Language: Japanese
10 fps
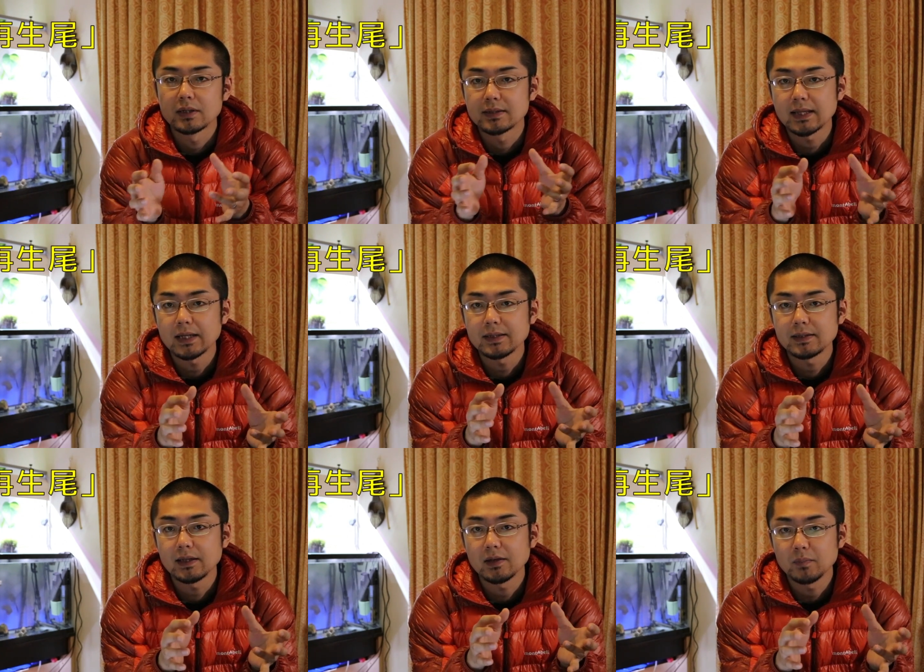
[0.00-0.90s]
再
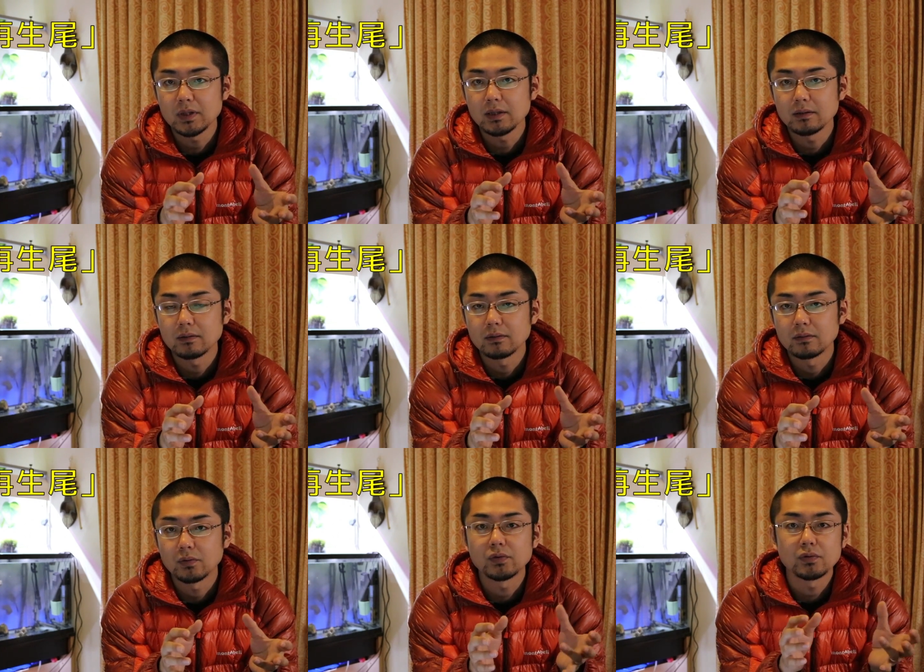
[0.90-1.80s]
生尾
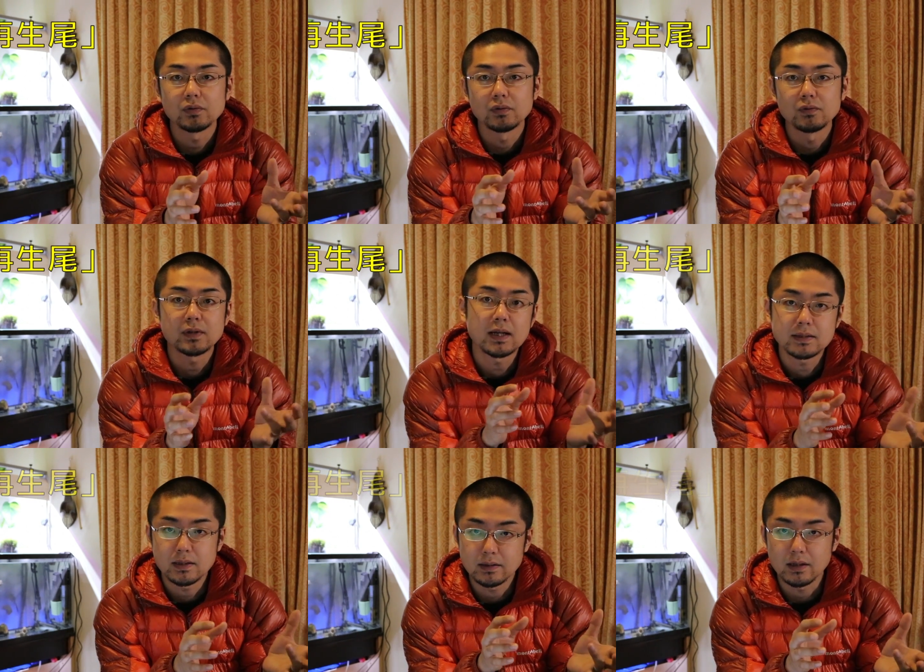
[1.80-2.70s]
という不
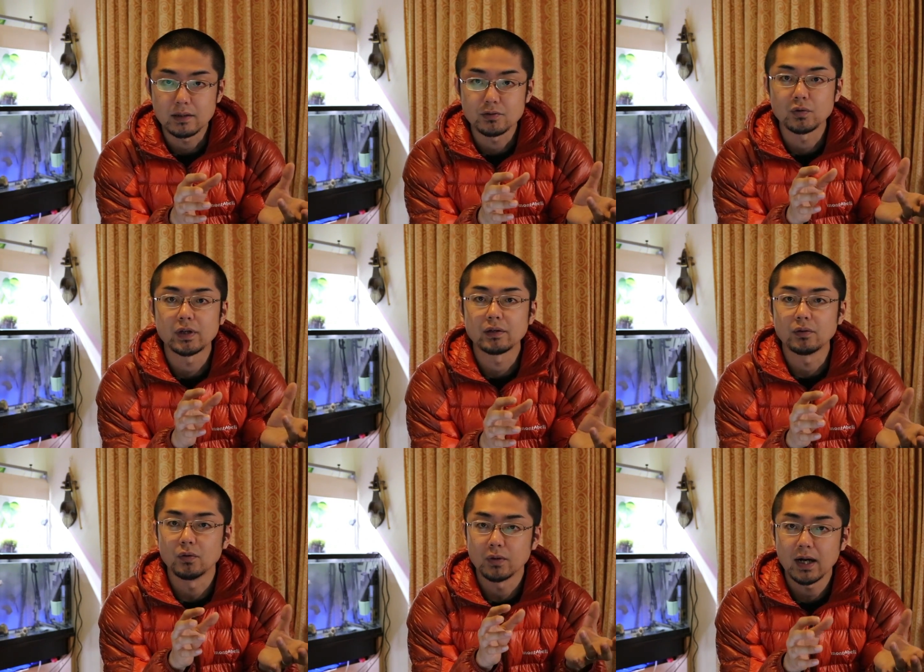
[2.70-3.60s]
完全な状態
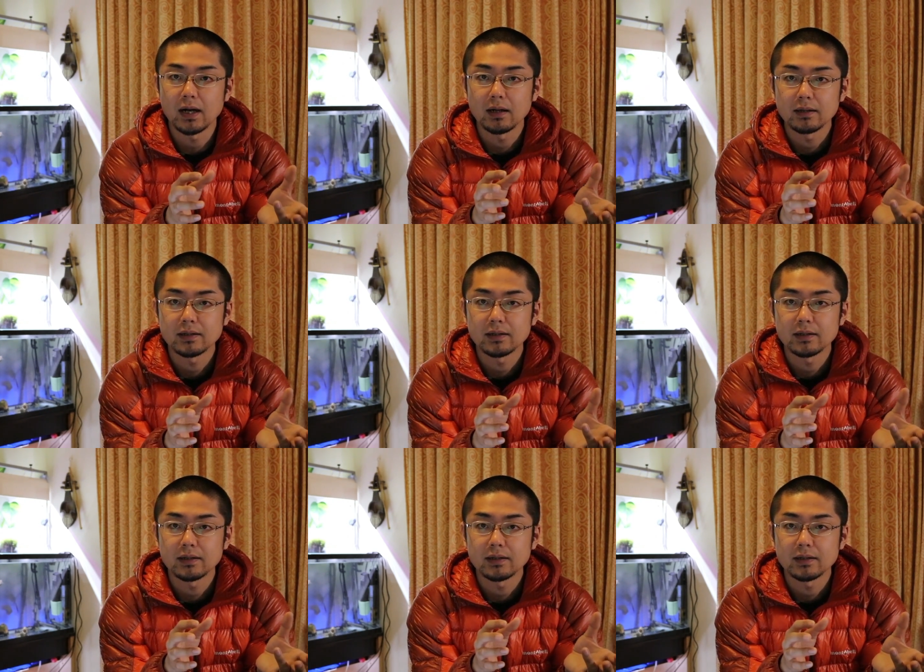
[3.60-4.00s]
の尾が